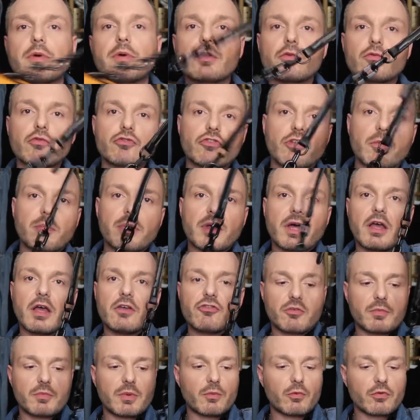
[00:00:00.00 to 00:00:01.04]
pardon je t'ai pas
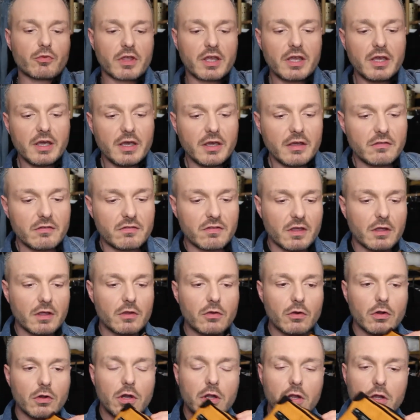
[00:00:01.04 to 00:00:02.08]
t'ai pas montré c'est
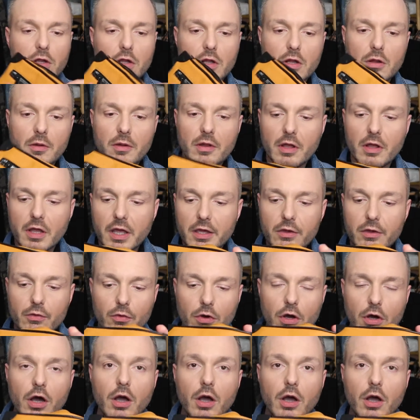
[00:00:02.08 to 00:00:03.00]
dans le rayon